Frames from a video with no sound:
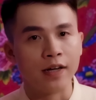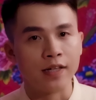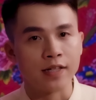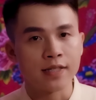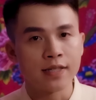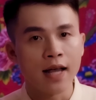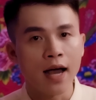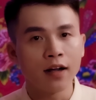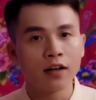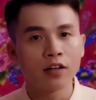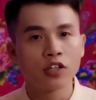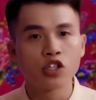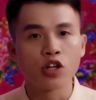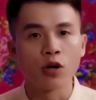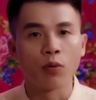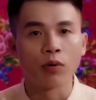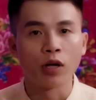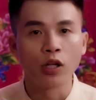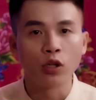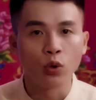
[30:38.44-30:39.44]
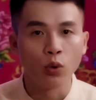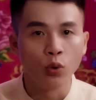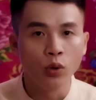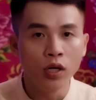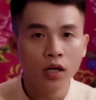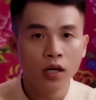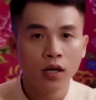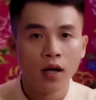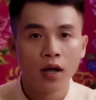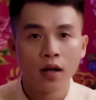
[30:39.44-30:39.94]
phần xác trong cái
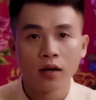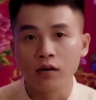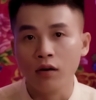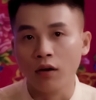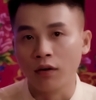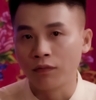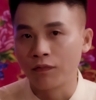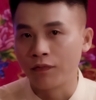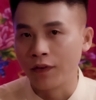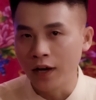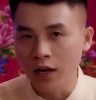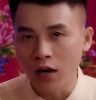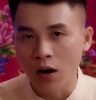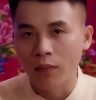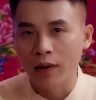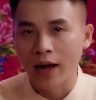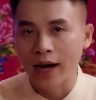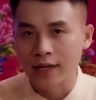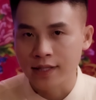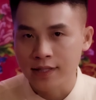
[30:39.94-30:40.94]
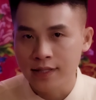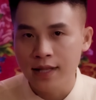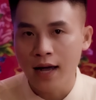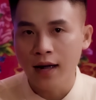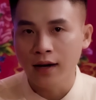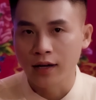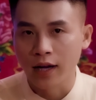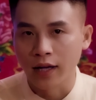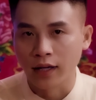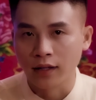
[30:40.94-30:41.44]
túi được phía công an
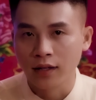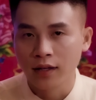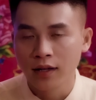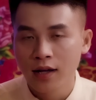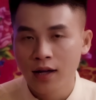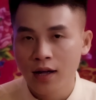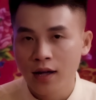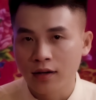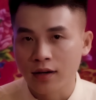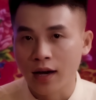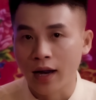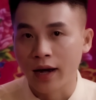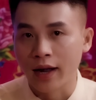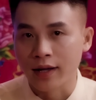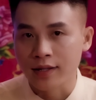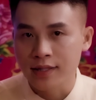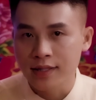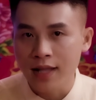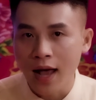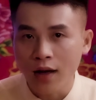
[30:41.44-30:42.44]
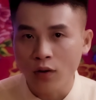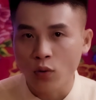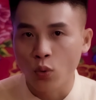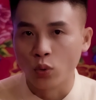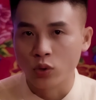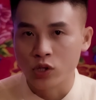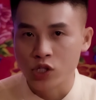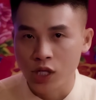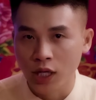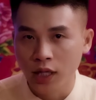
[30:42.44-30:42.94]
xác định đây là xác
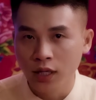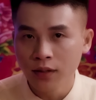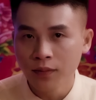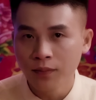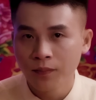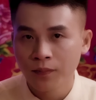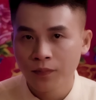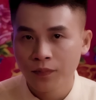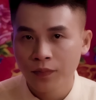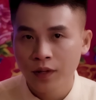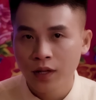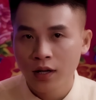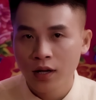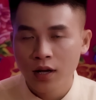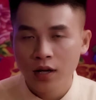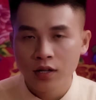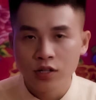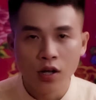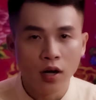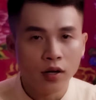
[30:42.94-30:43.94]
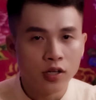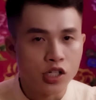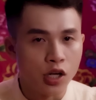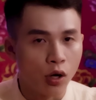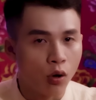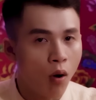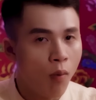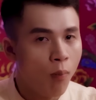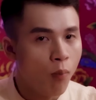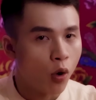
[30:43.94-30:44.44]
cụ Chín, nhưng
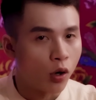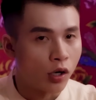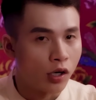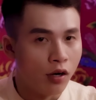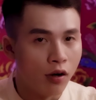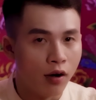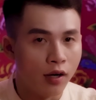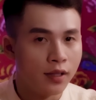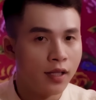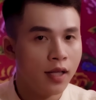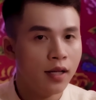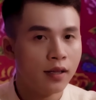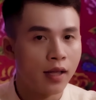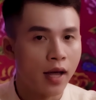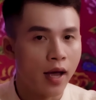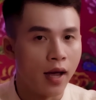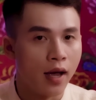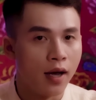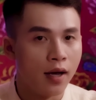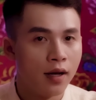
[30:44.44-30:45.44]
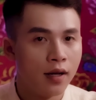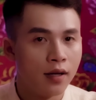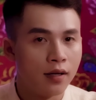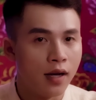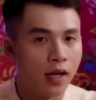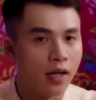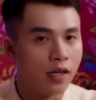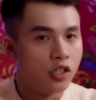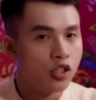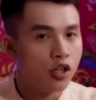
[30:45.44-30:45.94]
chỉ có một nửa thi thể
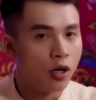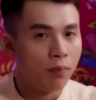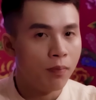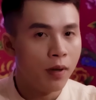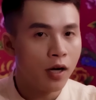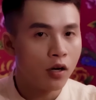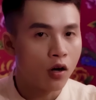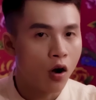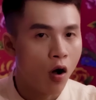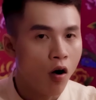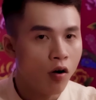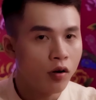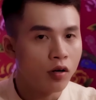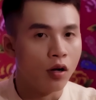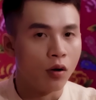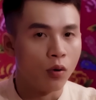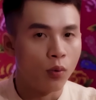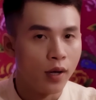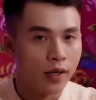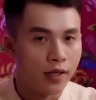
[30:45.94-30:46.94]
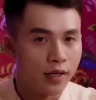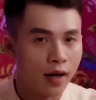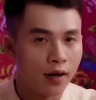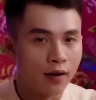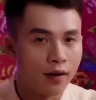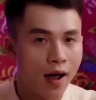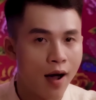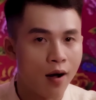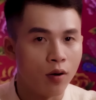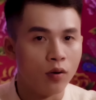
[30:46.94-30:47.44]
nên chưa biết rõ được nguyên
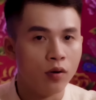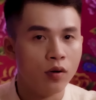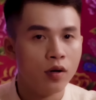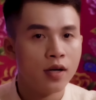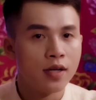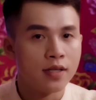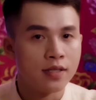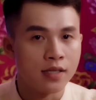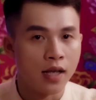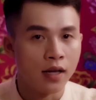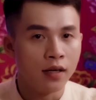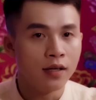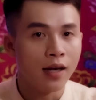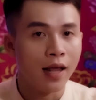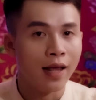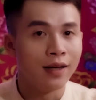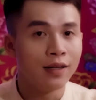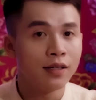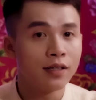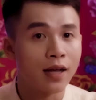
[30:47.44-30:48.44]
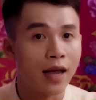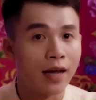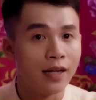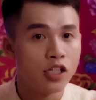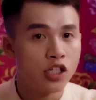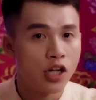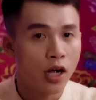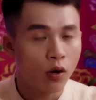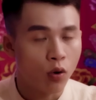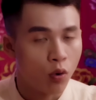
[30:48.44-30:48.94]
nhân nào dẫn đến
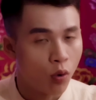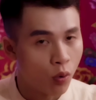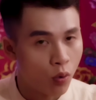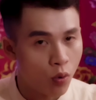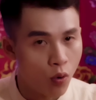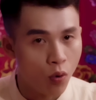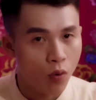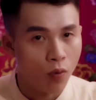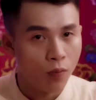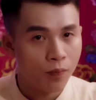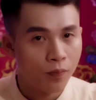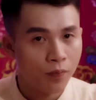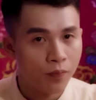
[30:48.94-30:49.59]
cái chết của cụ.